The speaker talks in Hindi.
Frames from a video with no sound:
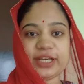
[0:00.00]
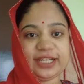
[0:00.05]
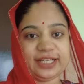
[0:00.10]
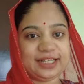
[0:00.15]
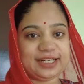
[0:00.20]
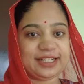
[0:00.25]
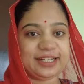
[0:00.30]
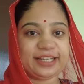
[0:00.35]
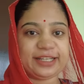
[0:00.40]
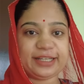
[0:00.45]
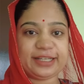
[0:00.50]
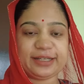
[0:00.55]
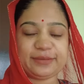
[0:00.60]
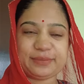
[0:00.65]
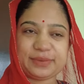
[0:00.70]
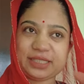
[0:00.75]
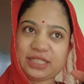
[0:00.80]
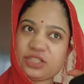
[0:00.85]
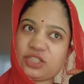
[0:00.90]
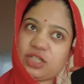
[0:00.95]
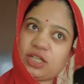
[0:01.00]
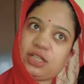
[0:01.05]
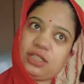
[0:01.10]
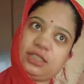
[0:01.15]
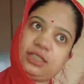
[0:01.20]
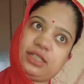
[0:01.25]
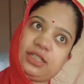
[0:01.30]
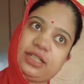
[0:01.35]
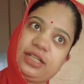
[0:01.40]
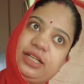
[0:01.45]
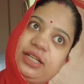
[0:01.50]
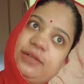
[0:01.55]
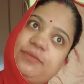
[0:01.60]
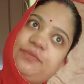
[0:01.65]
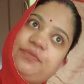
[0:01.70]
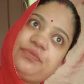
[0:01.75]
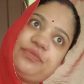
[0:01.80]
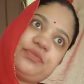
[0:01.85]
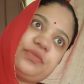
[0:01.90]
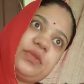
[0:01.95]
खेल रही है या परेशान कर रही है
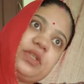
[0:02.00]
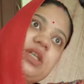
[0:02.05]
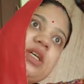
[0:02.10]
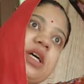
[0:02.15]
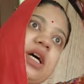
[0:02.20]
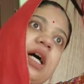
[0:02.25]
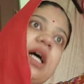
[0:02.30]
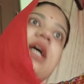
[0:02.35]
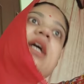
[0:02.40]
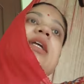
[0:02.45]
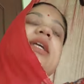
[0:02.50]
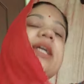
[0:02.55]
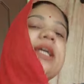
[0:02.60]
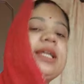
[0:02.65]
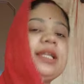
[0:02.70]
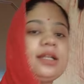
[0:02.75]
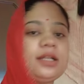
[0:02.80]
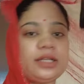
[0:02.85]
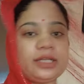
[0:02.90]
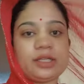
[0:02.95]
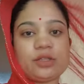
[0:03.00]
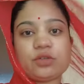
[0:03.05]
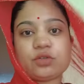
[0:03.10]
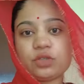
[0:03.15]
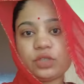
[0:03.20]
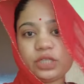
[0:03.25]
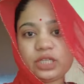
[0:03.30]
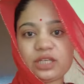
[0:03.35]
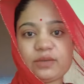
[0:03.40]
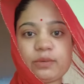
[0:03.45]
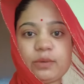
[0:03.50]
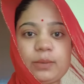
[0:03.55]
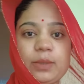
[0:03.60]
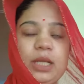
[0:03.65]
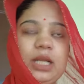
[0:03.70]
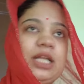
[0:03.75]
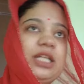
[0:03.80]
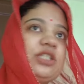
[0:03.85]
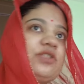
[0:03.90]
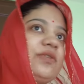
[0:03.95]
अगर खेल रही है तो ठीक है मैं अपना
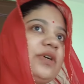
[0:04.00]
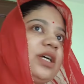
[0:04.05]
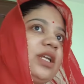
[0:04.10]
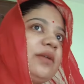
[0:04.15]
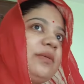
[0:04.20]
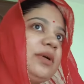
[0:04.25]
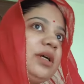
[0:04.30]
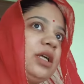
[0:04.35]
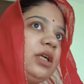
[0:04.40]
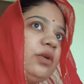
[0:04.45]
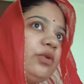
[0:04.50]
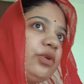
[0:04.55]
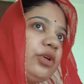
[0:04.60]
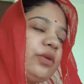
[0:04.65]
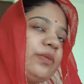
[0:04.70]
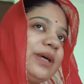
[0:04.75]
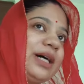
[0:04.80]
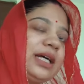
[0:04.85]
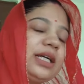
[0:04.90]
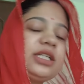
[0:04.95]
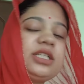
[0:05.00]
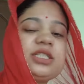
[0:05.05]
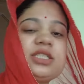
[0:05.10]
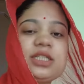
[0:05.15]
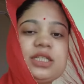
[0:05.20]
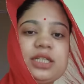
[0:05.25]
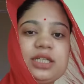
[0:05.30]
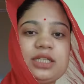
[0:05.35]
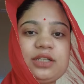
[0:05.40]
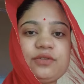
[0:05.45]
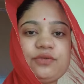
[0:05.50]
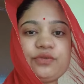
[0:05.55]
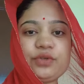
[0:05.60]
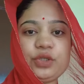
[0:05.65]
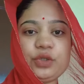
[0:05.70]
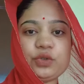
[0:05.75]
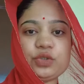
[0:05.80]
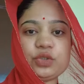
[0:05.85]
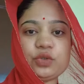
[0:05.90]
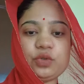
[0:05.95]
लंच वगैरह भी कर लूँगी बाकी चीज़ें करके फ्री
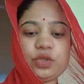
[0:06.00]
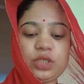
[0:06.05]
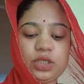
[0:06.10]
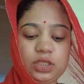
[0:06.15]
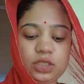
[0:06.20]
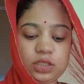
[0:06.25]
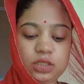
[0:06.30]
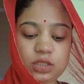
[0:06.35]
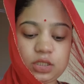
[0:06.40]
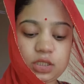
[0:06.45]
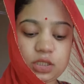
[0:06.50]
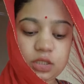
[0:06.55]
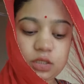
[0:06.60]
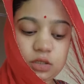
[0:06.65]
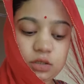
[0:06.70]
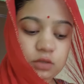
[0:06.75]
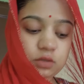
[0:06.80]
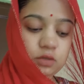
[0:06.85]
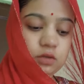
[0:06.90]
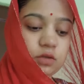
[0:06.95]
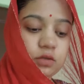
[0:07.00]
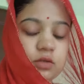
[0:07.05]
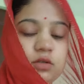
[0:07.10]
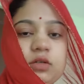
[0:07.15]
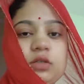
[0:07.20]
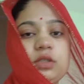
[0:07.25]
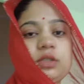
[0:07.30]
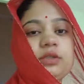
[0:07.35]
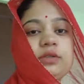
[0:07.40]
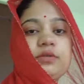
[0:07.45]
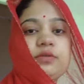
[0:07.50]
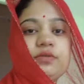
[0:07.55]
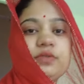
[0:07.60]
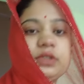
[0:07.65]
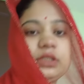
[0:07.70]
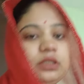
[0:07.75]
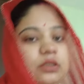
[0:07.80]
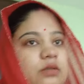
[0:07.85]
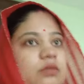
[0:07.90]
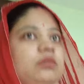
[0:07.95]
हो जाऊँगी और
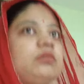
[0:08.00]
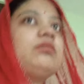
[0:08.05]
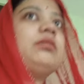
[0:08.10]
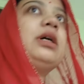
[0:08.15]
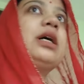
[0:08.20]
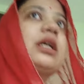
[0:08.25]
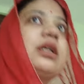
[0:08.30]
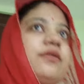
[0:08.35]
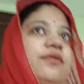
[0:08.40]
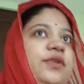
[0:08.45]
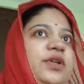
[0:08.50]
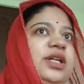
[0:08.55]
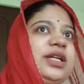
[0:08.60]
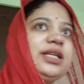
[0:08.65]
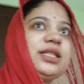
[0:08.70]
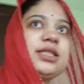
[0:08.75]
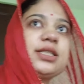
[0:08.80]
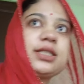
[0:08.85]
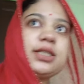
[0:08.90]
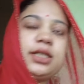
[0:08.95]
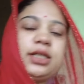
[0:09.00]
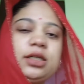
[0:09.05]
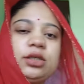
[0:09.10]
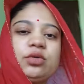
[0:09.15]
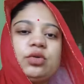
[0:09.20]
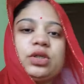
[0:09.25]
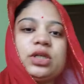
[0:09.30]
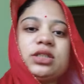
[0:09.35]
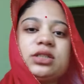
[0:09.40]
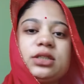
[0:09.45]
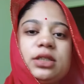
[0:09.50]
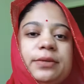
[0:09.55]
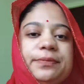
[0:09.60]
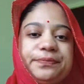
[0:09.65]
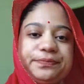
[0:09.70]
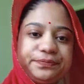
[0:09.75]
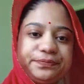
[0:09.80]
फिर बाकी फिर रेस्ट करेंगे थोड़ा सा